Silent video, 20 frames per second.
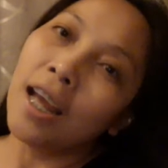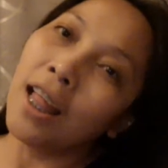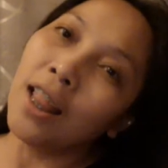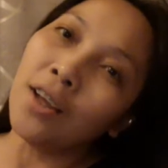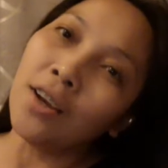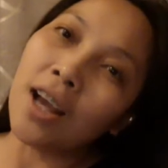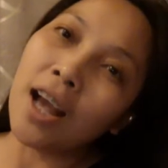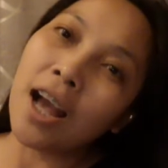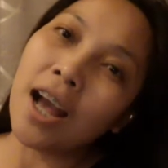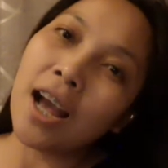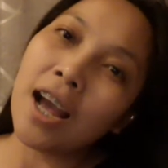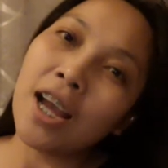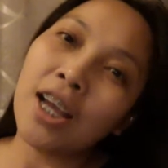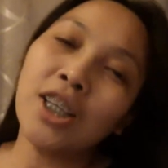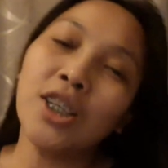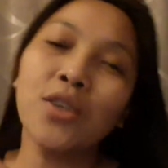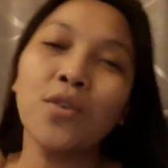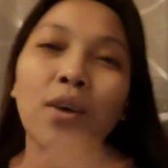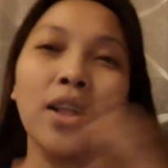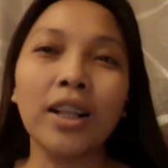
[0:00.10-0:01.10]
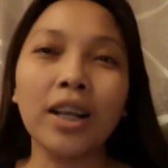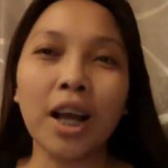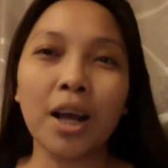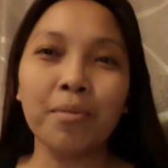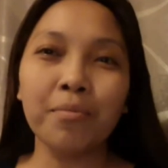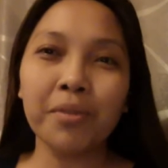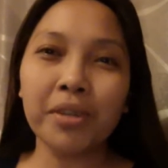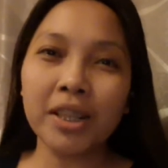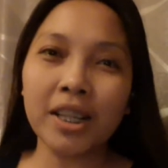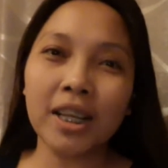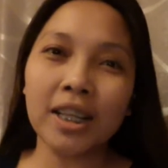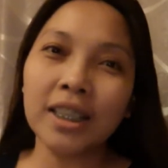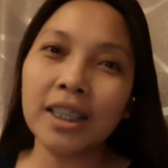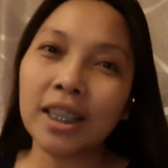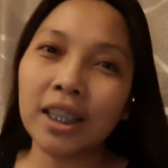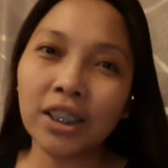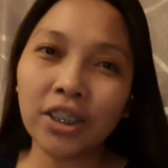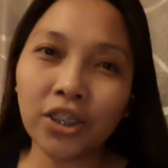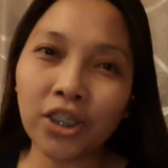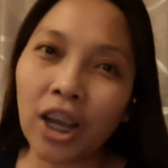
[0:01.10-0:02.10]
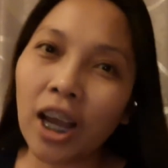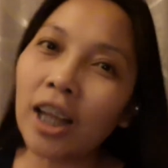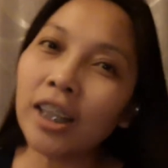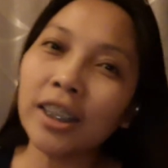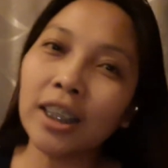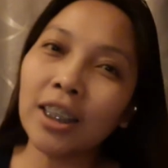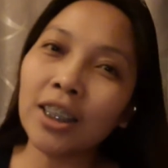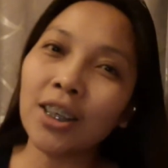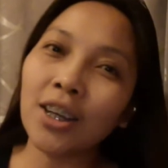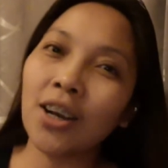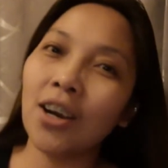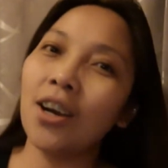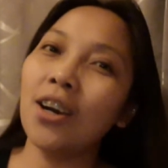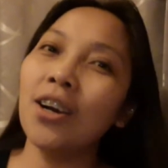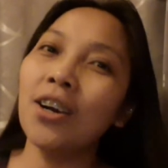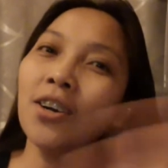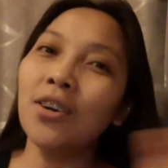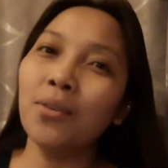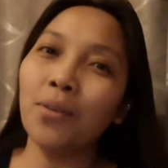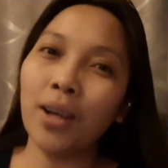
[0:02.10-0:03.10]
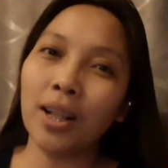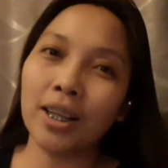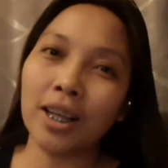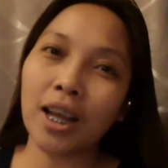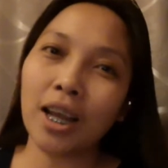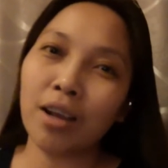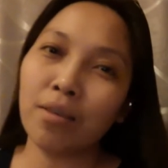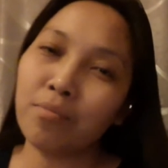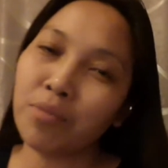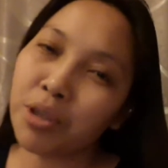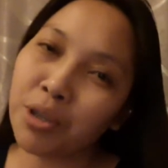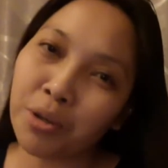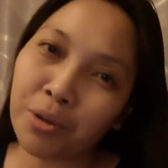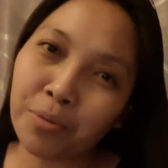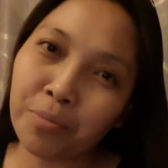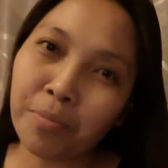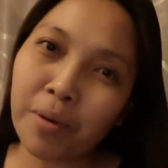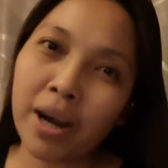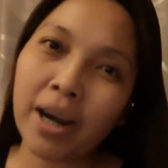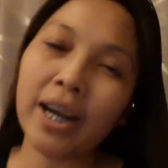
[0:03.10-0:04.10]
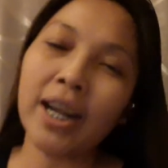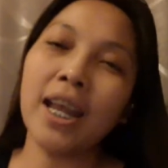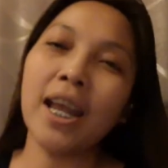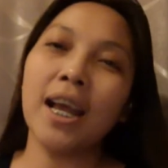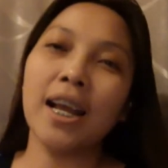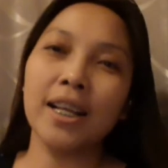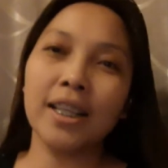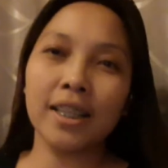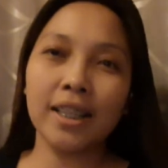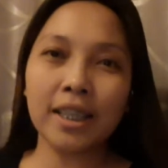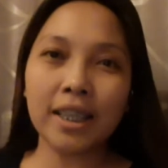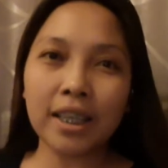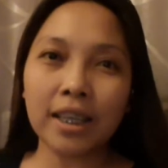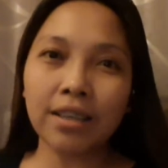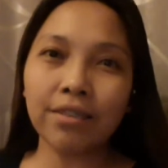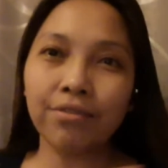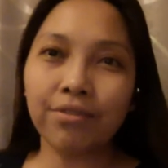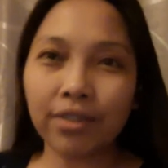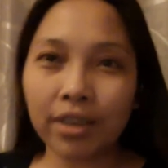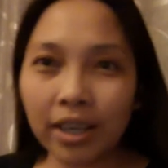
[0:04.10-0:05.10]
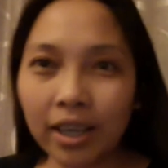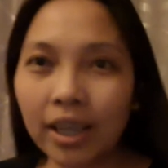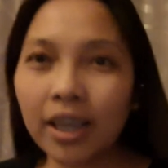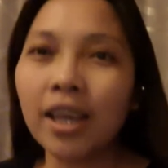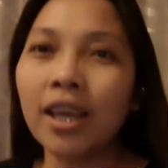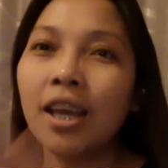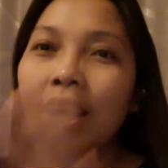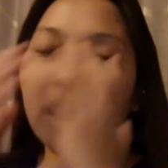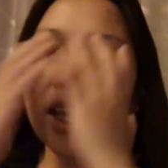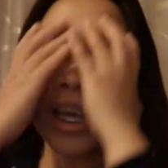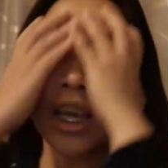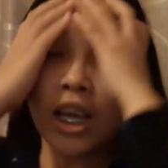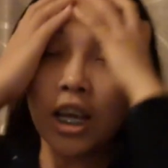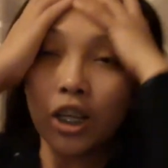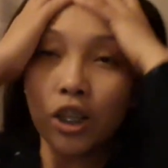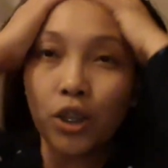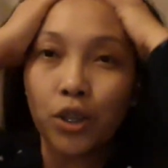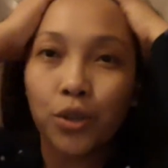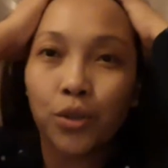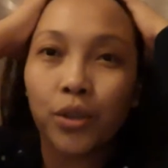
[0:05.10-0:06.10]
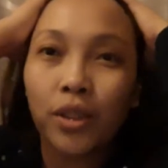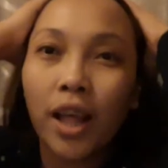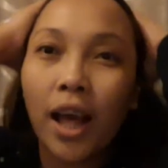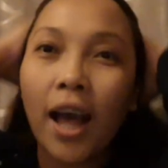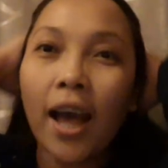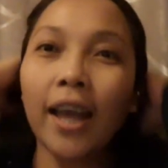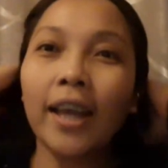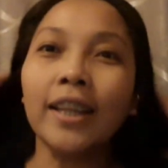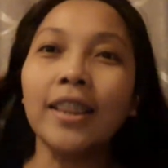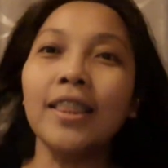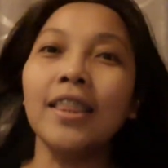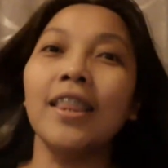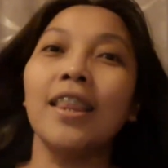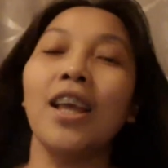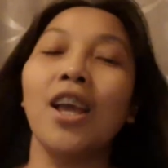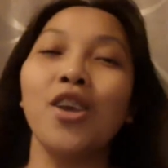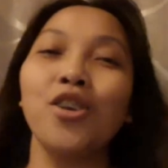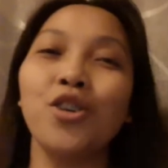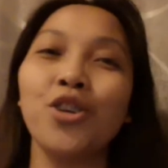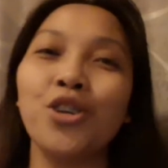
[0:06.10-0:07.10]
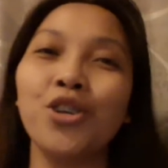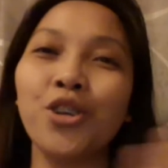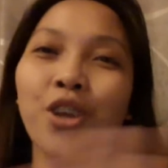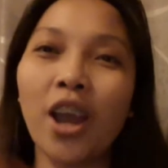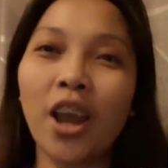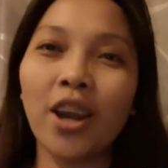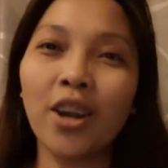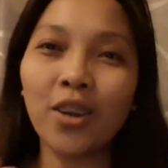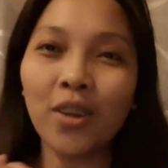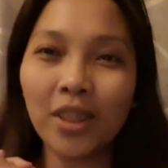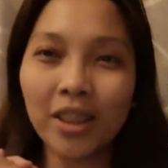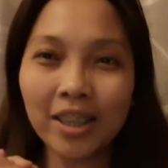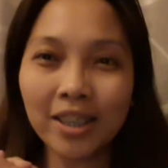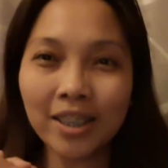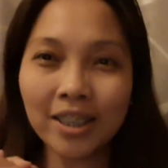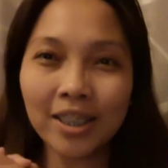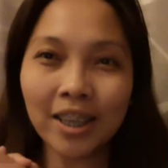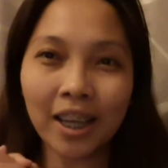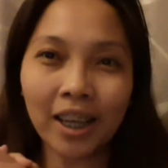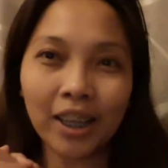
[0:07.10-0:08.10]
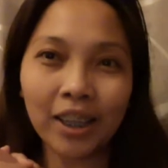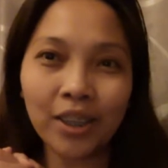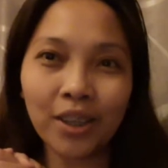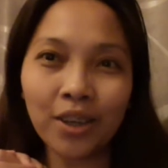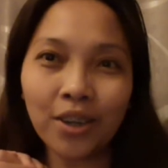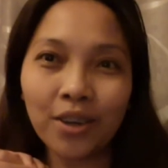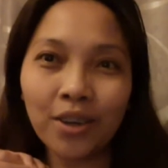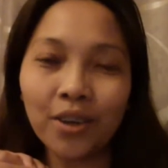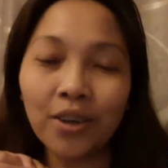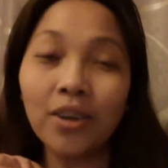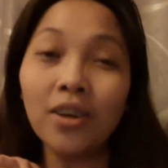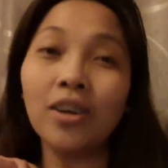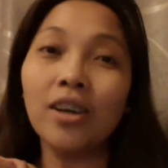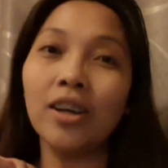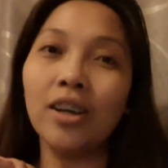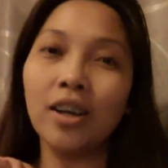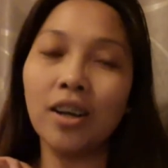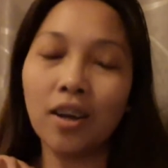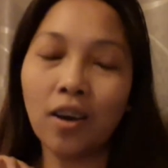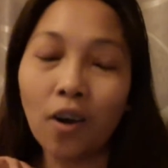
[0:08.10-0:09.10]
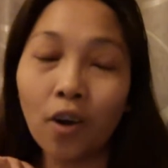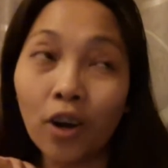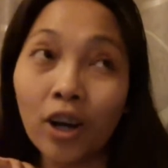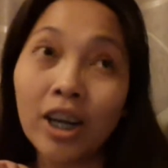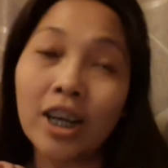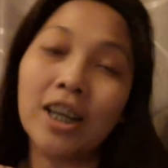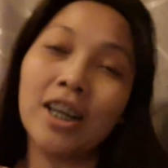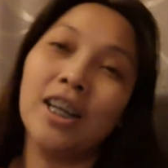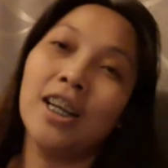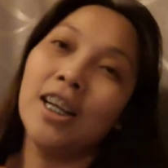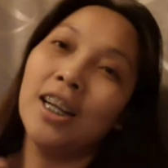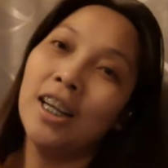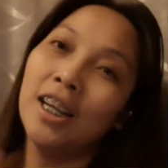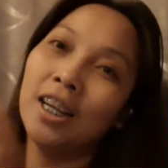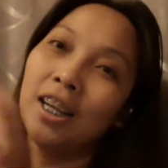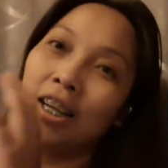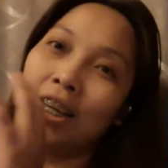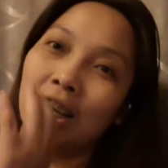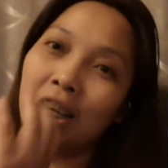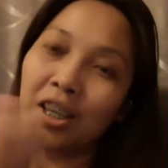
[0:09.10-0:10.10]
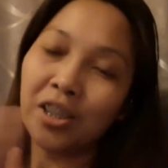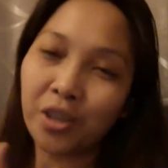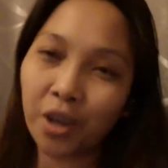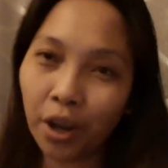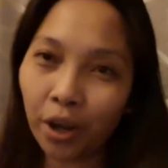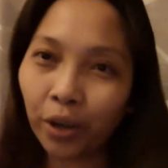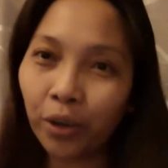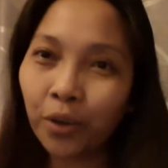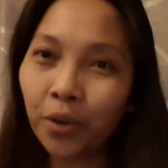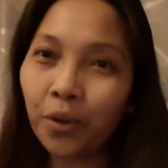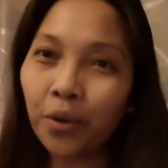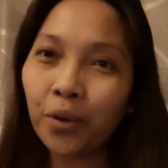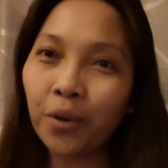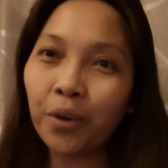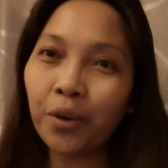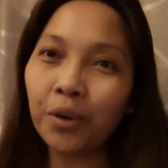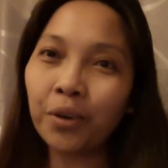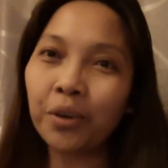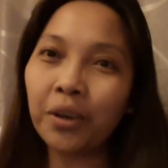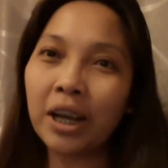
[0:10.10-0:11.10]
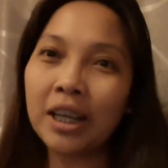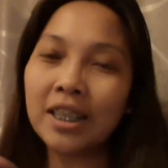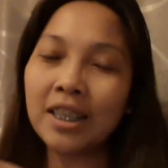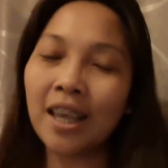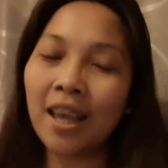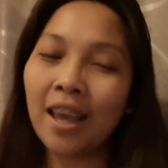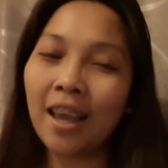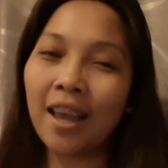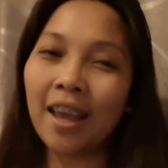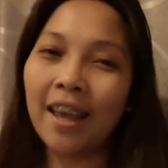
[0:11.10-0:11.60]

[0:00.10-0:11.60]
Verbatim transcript: Hello guys! Welcome ulit sa channel ko. Welcome to Marian TV. Tonight, isi-share ko lang sa inyo or i-share ko kasi